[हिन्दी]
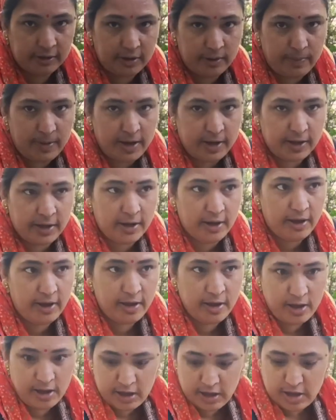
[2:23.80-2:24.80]
दबा के
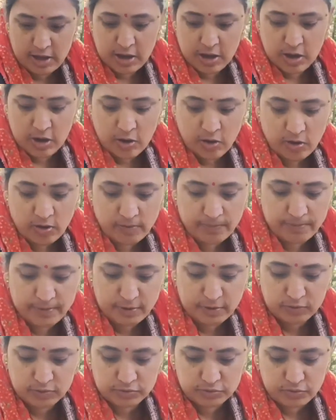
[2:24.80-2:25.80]
और
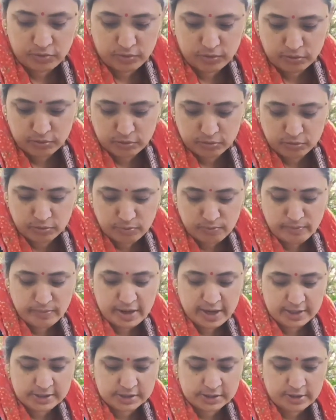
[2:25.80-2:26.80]
फिर उसको
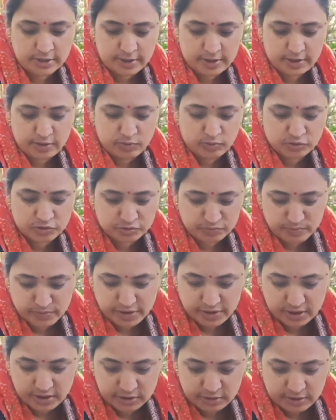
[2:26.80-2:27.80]
मैश करके
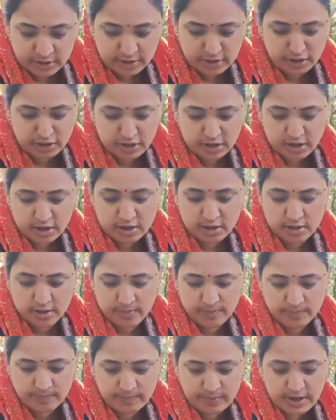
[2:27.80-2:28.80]
उसमें धनिया
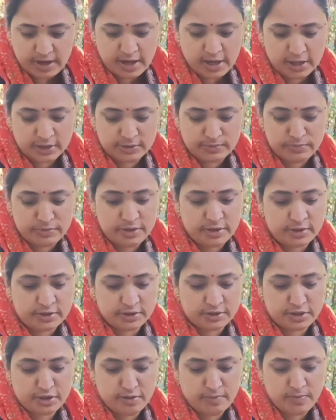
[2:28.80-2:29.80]
प्याज
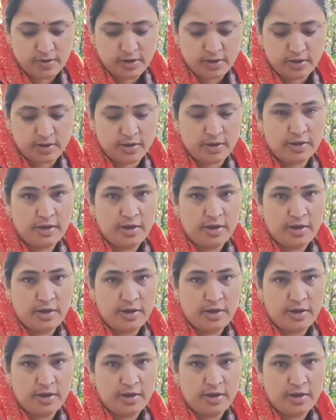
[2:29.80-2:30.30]
मिर्च नमक